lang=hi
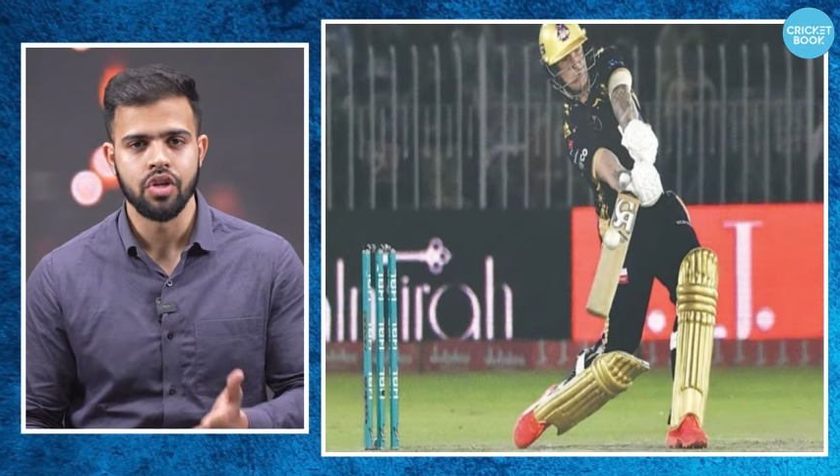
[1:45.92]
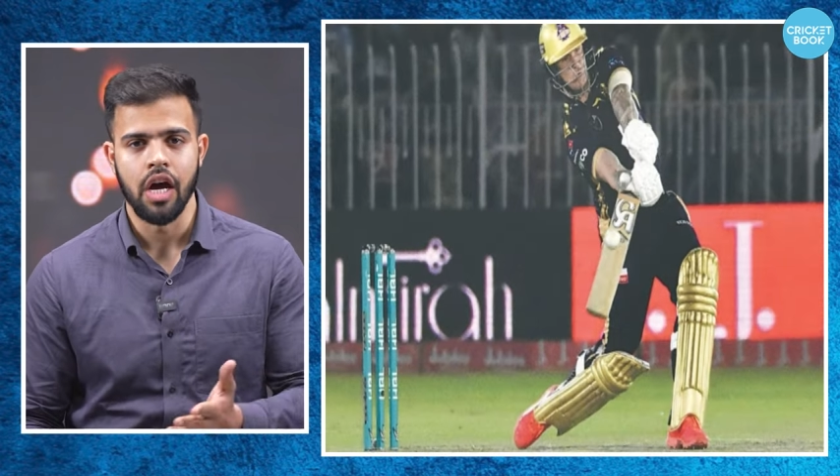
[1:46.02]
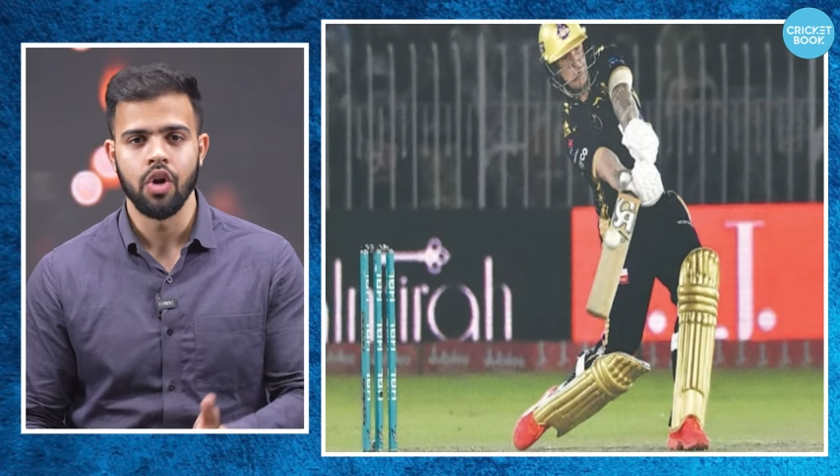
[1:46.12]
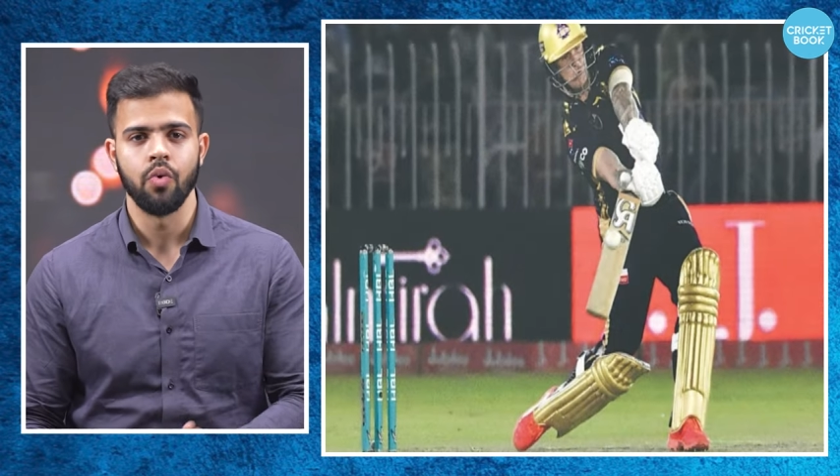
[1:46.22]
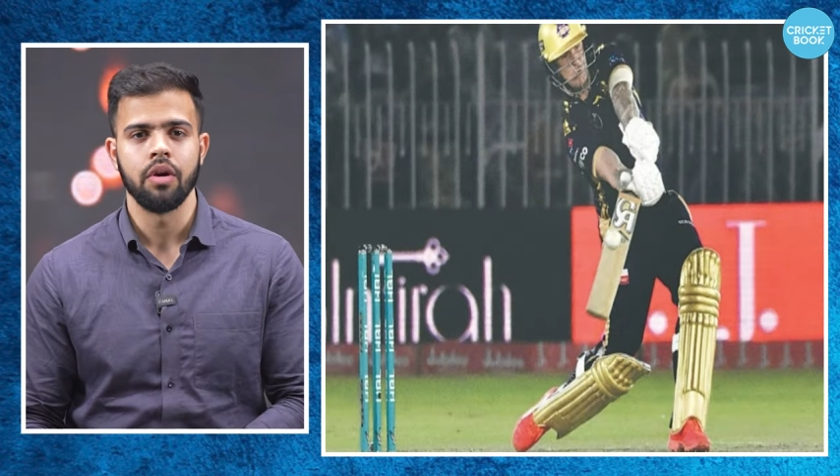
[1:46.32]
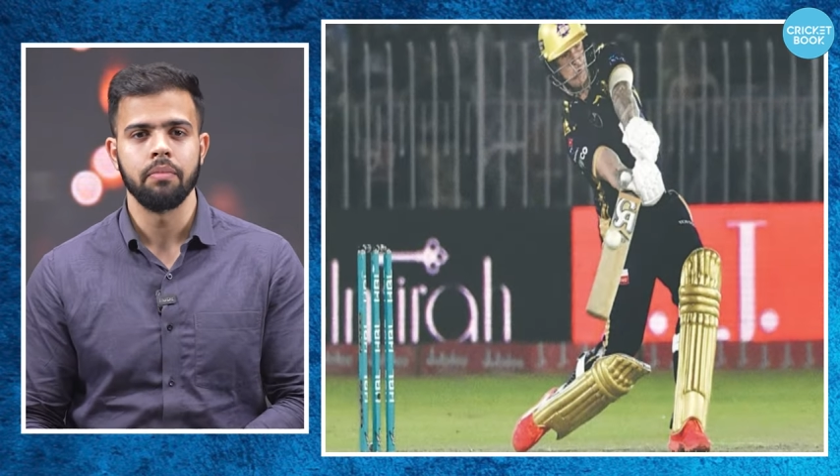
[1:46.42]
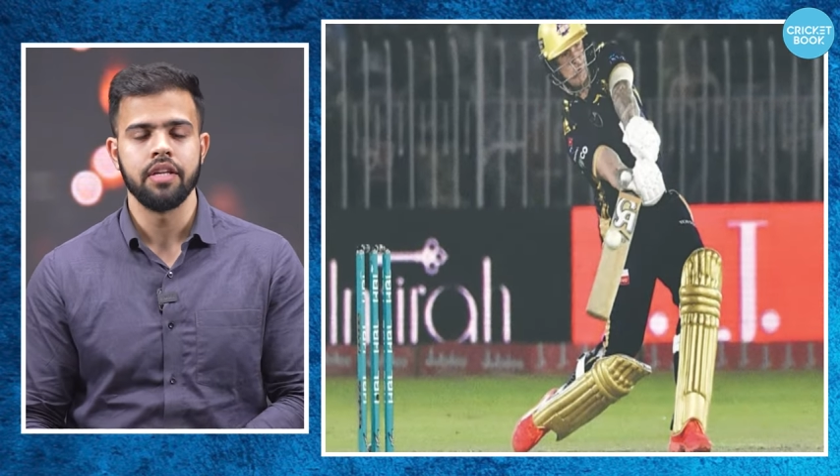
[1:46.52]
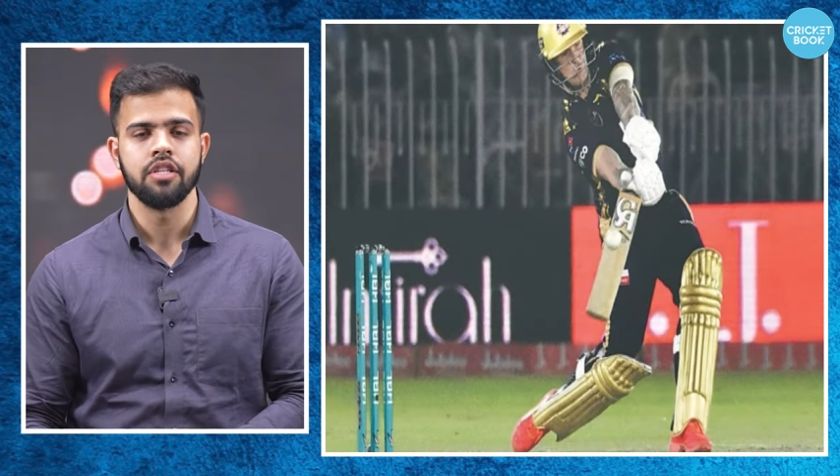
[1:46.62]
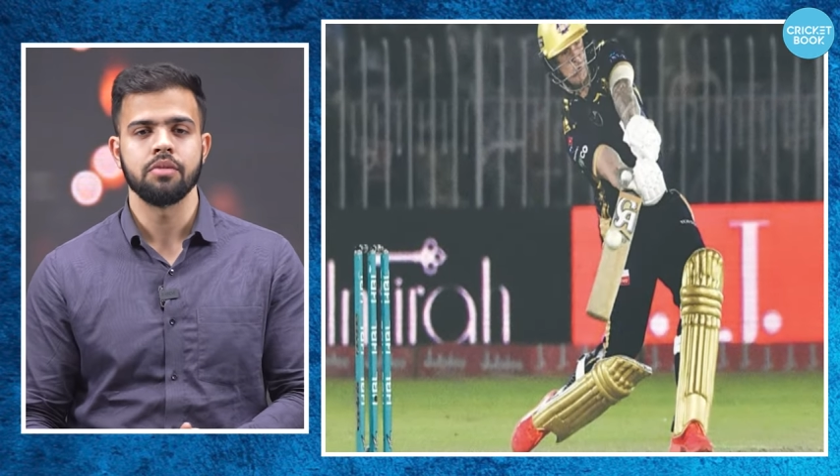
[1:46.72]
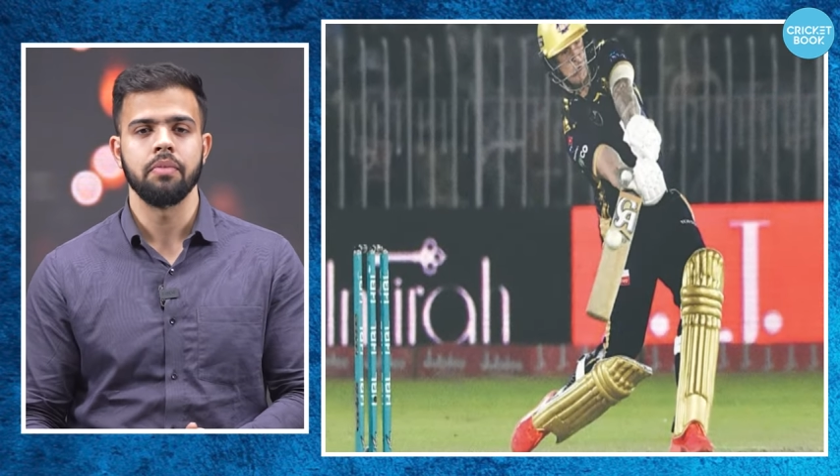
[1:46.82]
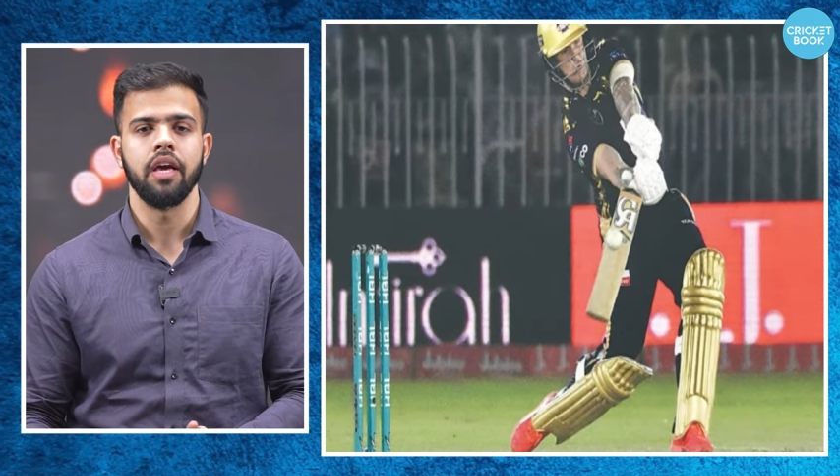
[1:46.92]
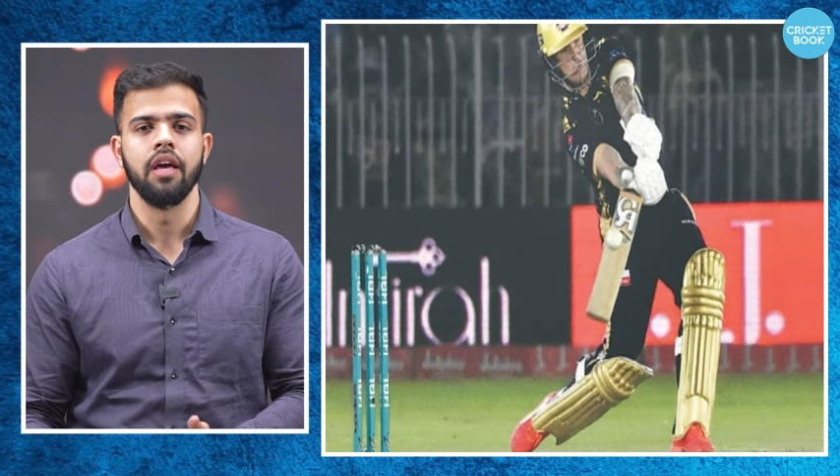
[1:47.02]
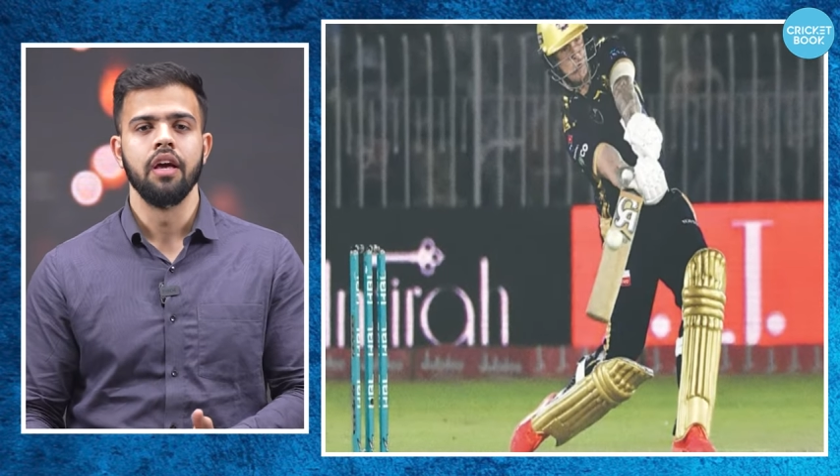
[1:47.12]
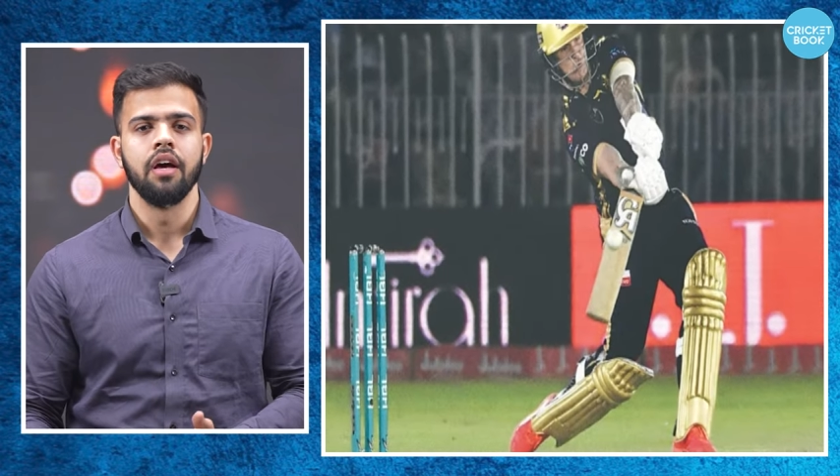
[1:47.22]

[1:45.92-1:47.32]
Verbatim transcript: चार ओवर में जिसमें